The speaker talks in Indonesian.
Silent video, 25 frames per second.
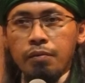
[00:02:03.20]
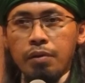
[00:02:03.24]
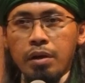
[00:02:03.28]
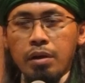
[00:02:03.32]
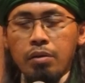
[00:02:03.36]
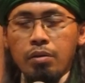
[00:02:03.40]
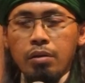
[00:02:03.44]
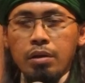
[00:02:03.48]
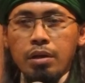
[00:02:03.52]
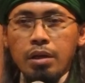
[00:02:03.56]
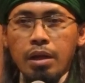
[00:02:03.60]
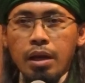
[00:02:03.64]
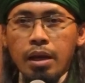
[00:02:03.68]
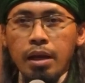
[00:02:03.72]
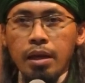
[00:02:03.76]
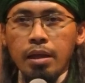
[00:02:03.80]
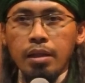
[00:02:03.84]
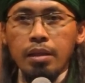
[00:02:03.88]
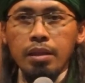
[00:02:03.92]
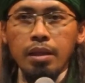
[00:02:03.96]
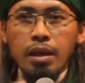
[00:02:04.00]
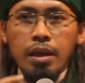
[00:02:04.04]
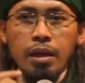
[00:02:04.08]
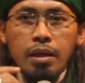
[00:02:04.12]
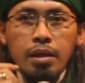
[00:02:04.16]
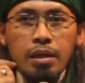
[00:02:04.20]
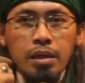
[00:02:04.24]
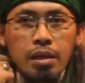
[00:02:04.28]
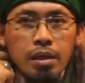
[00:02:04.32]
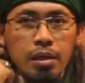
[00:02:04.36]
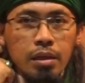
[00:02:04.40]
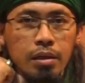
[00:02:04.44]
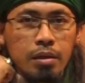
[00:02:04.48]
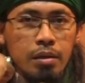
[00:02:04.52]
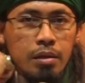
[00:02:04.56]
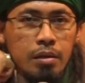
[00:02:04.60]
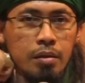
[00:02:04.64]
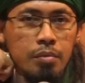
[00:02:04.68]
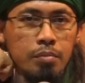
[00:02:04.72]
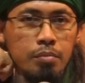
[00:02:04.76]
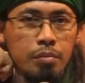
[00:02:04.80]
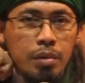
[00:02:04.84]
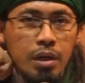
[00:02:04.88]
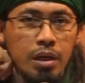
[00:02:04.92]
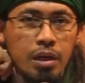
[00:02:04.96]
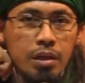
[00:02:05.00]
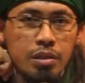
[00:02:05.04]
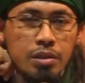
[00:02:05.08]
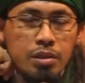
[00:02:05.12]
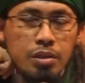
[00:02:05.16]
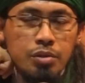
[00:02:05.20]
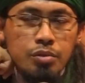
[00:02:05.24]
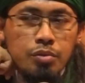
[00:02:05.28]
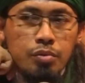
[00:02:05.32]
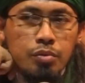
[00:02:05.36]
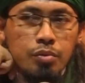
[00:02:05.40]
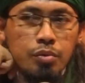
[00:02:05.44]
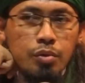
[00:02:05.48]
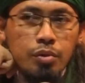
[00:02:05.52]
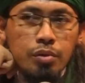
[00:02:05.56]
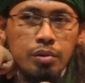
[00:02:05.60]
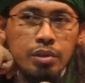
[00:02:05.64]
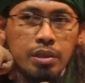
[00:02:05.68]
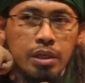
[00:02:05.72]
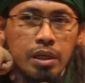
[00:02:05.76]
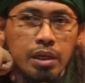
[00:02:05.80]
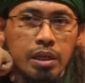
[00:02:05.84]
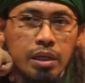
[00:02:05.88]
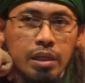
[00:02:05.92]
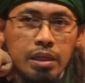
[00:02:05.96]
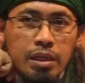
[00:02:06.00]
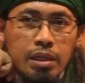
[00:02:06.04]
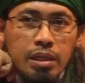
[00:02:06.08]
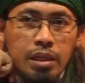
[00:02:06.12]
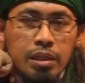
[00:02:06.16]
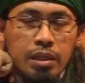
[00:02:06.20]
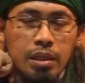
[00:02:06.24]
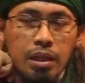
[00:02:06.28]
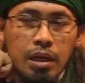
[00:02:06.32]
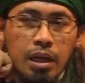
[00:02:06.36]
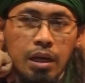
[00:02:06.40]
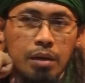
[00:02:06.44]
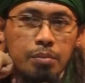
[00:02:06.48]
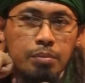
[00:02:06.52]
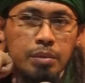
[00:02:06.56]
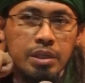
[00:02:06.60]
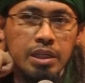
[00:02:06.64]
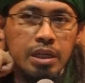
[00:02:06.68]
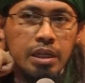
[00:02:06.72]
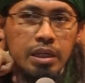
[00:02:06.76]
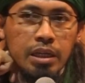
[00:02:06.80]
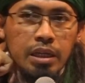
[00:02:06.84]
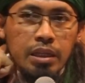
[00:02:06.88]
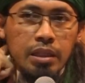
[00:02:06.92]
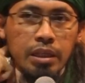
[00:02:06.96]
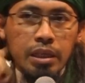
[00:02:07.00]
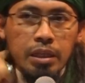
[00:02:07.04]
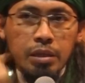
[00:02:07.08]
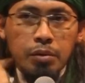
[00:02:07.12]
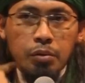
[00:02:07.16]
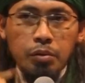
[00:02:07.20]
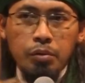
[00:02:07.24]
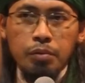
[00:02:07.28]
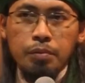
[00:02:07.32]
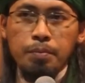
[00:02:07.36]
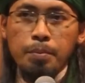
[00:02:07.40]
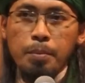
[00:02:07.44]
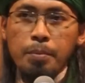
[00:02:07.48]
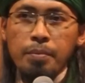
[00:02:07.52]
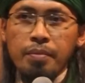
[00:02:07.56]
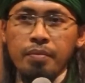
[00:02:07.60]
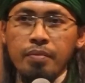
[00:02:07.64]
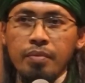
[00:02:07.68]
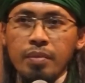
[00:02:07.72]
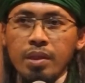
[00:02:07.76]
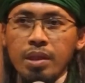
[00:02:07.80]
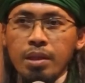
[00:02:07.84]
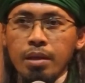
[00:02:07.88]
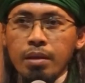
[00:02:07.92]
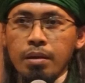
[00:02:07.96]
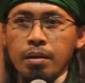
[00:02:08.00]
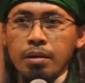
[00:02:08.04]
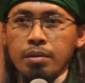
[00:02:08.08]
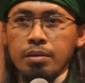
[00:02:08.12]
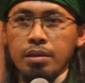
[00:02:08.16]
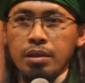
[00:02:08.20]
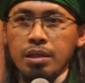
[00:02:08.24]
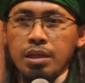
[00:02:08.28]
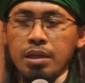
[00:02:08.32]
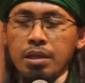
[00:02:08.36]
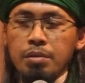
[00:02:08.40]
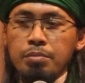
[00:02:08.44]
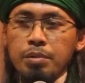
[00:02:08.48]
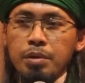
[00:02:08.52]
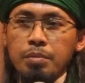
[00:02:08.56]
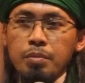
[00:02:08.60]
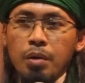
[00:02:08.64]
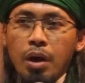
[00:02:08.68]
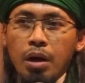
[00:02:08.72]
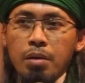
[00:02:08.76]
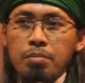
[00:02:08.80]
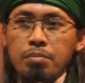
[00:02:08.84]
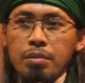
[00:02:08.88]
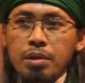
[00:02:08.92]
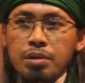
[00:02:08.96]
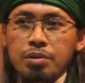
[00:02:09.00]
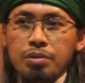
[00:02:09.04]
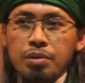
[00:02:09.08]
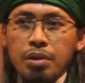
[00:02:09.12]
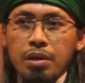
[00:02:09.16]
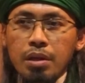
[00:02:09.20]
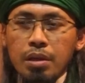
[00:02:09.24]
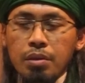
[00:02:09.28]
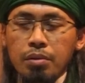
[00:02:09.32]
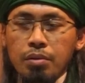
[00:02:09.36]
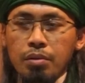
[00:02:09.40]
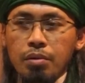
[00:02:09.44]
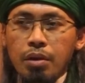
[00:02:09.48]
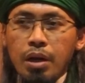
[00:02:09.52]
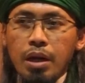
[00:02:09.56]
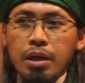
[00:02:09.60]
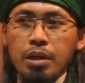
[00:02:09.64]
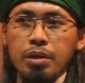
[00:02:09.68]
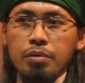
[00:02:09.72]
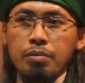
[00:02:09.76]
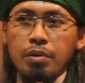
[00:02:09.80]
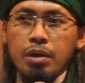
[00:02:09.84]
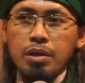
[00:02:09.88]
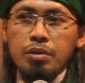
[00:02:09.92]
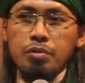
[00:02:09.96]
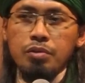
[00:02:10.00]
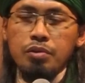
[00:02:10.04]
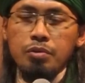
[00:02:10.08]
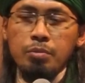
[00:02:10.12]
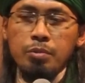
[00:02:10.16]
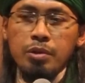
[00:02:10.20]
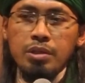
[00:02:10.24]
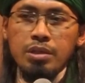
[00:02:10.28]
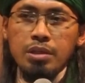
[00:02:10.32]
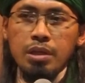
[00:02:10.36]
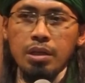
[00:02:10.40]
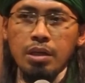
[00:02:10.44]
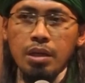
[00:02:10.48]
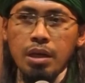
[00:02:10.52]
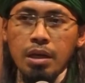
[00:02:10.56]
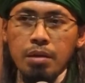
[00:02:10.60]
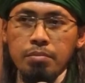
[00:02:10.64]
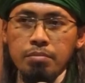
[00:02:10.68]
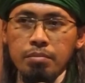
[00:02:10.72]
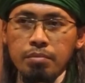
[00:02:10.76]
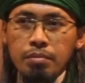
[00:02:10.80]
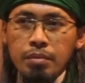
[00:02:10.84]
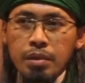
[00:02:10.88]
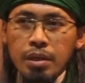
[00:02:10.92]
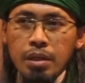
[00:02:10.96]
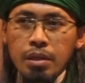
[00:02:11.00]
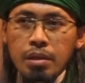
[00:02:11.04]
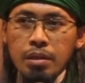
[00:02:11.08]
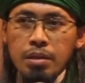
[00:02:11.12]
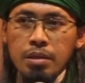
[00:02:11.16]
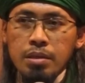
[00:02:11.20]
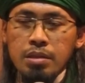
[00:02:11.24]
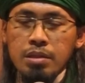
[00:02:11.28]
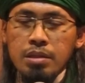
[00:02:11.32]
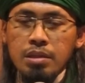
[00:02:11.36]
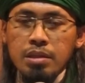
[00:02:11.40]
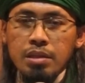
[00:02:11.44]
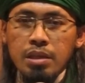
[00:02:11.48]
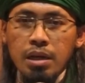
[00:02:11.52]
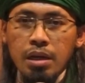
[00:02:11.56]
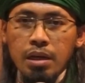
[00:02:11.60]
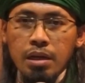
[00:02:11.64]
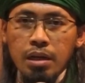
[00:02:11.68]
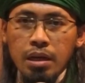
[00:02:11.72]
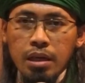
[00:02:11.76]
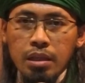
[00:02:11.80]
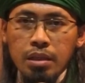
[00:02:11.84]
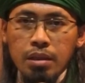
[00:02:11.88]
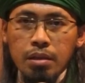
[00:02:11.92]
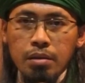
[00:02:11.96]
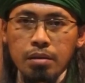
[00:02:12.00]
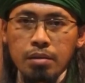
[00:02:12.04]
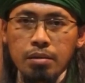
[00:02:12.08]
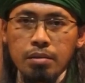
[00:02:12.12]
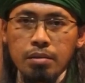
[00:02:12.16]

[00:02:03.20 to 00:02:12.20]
faqad adhani maka sesungguhnya ia telah menyakitiku. Jadi Nabi Muhammad sallallahu alaihi wasallam sangat